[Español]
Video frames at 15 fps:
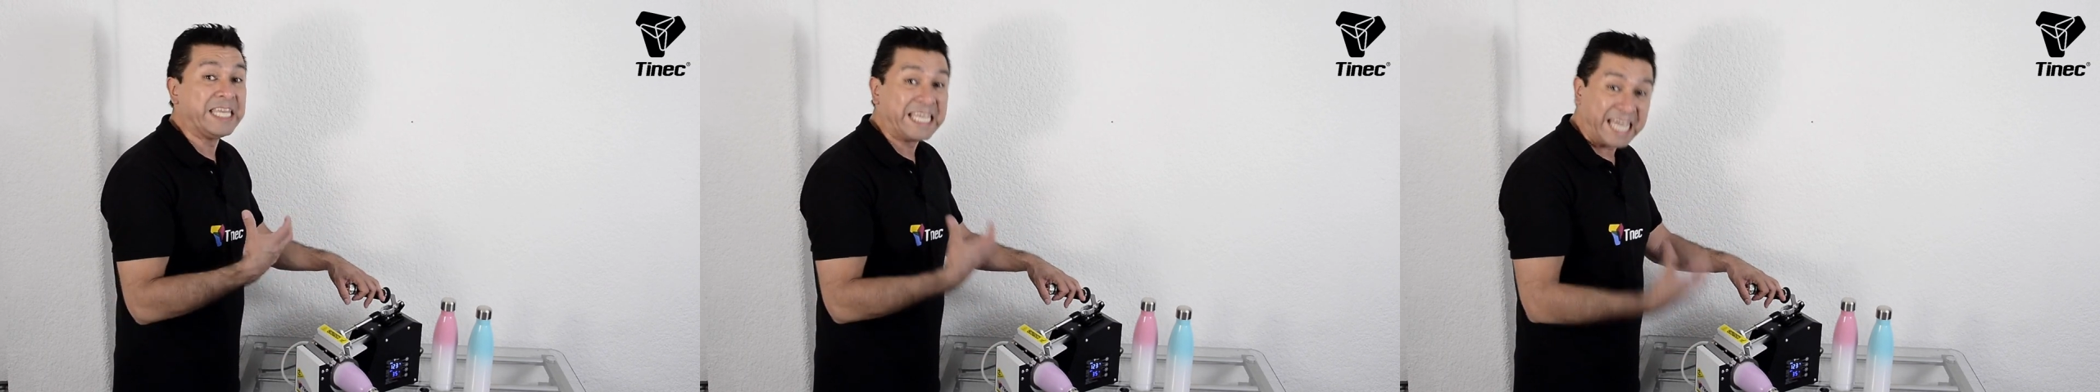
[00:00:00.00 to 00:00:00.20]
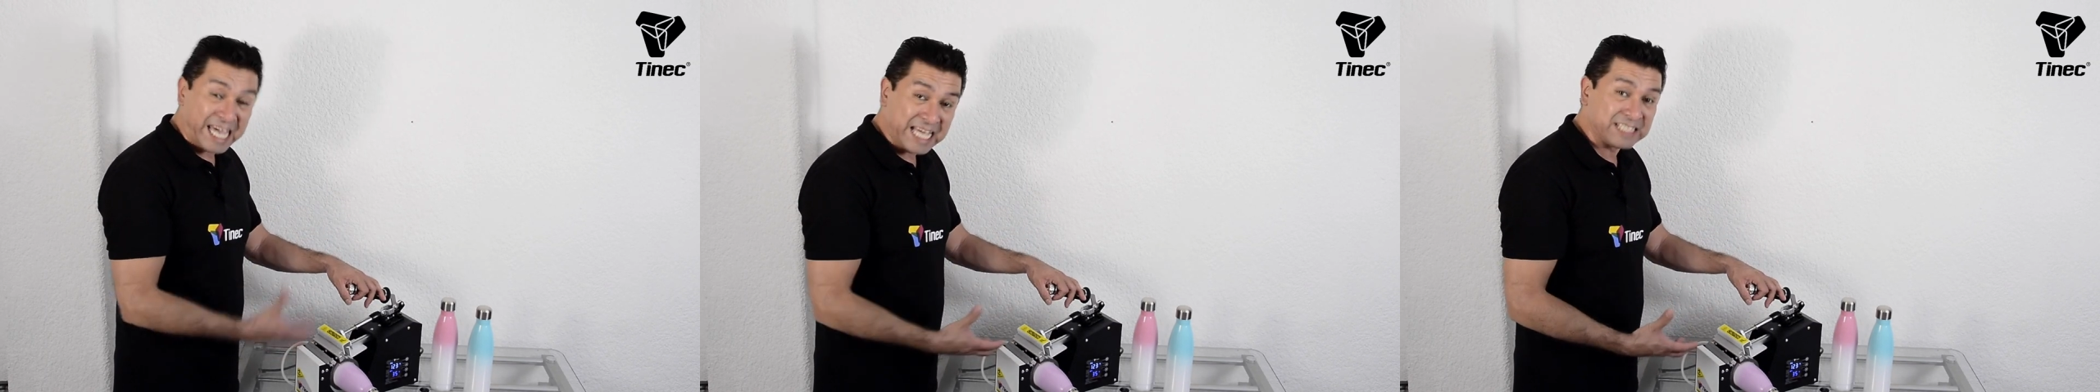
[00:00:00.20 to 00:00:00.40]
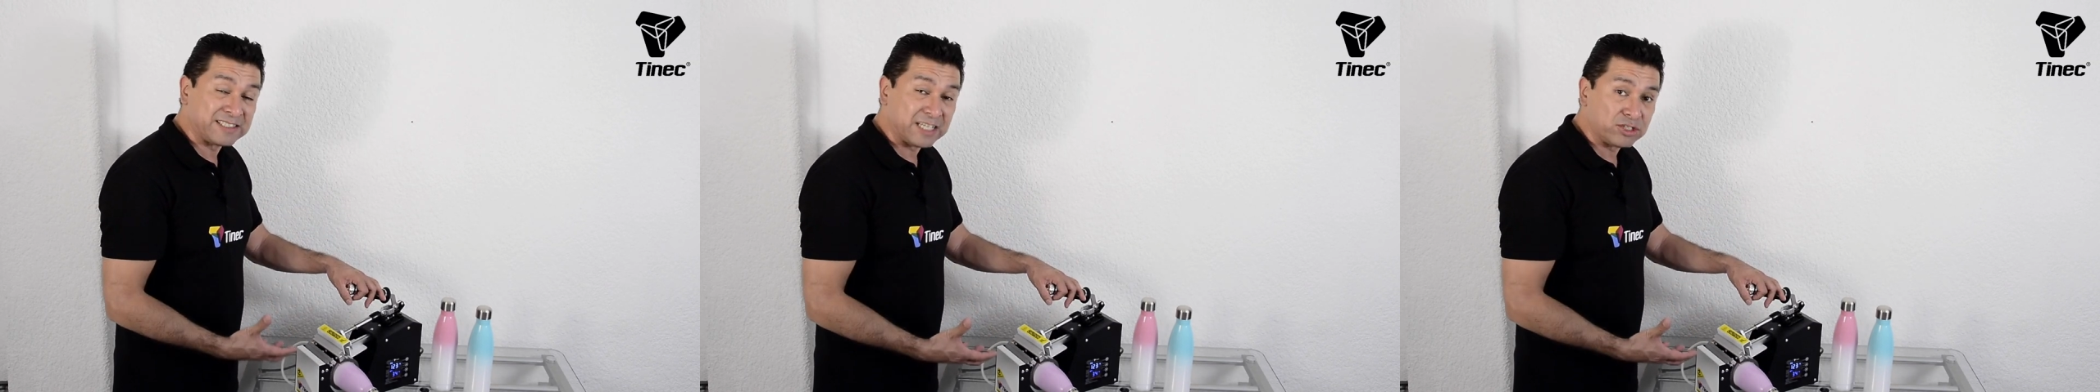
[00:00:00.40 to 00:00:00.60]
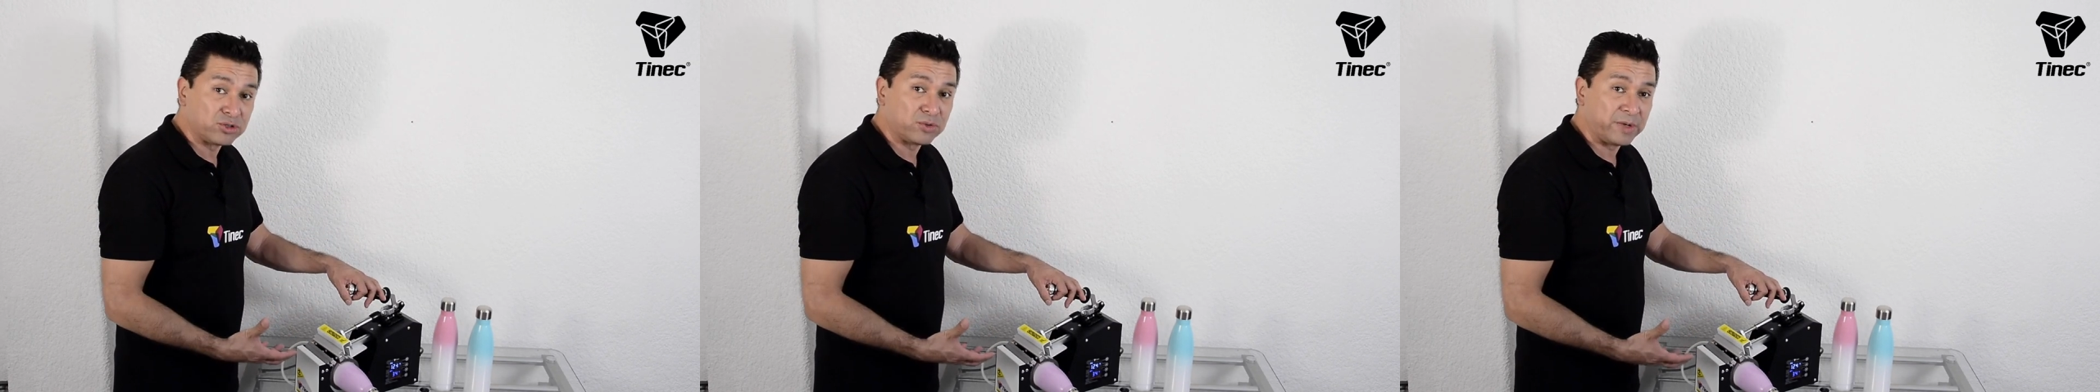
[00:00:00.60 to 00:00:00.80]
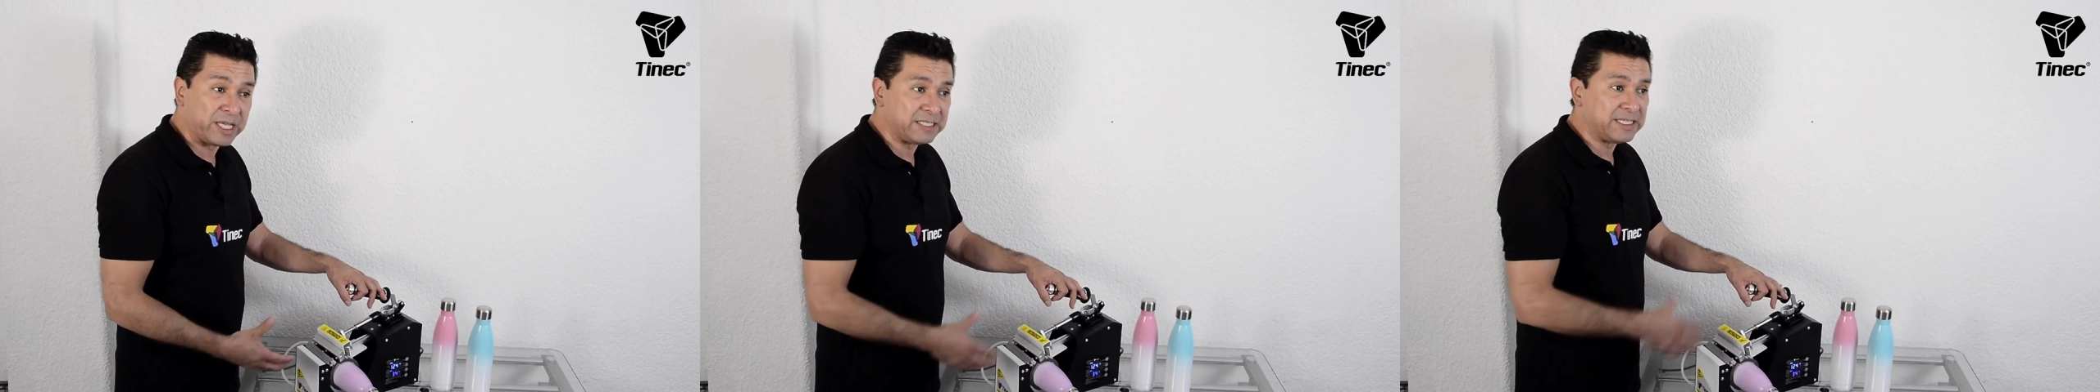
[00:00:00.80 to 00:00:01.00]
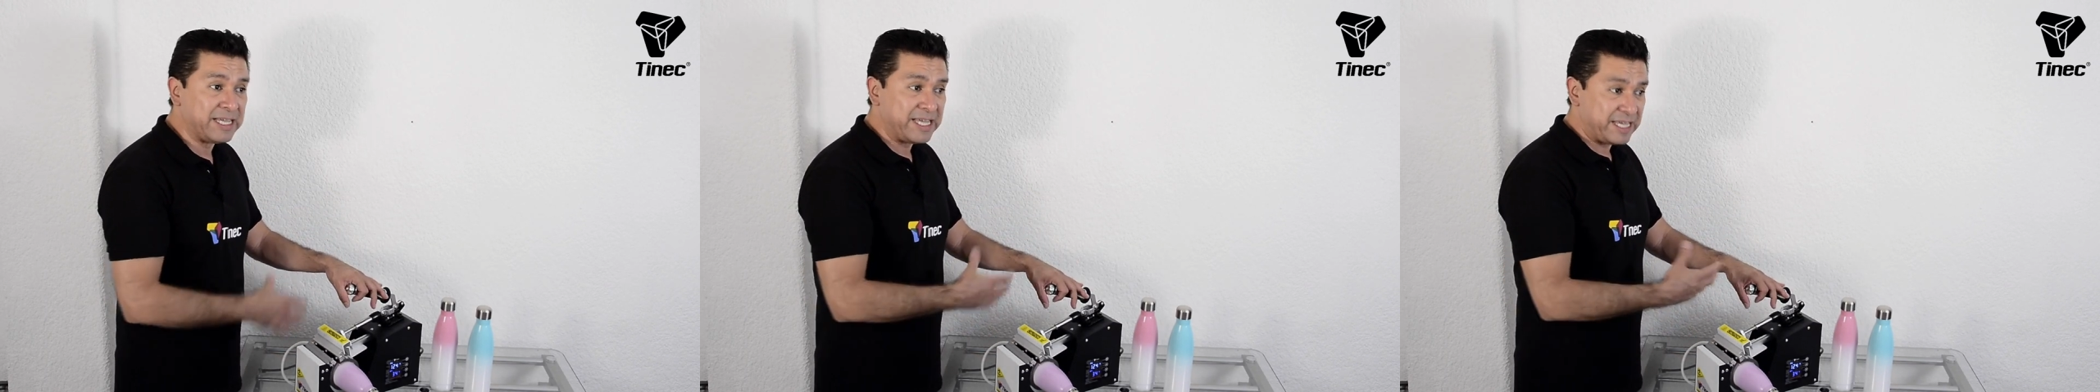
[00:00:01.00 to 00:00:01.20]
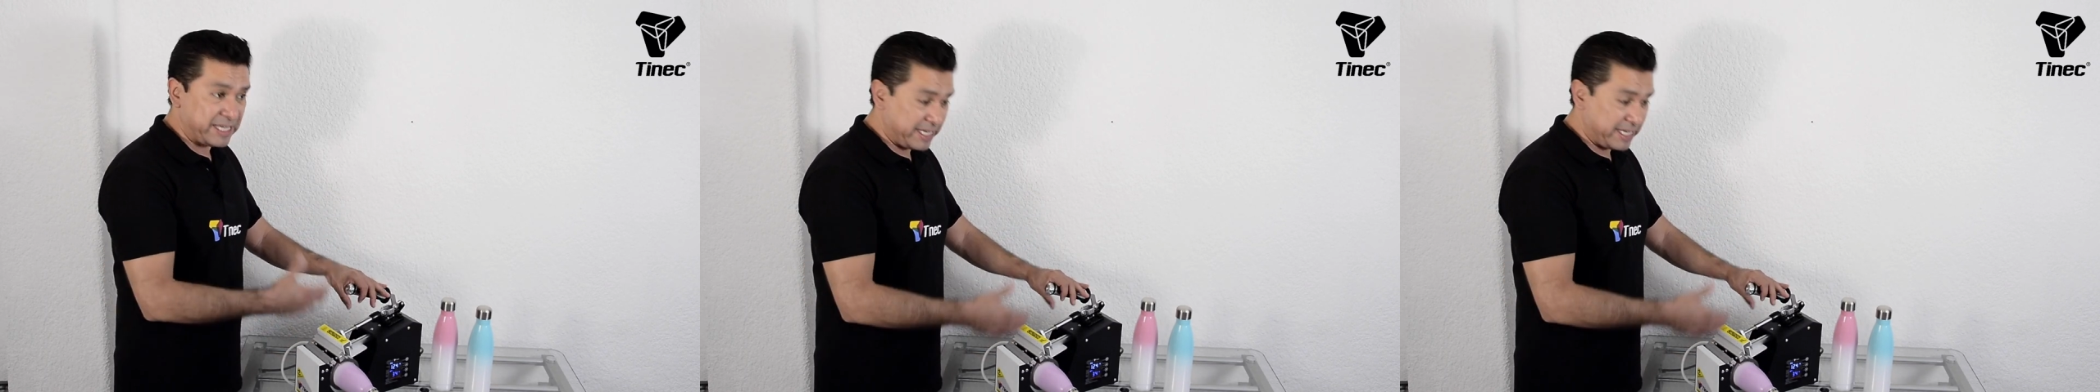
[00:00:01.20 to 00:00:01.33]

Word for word: y que esta a su vez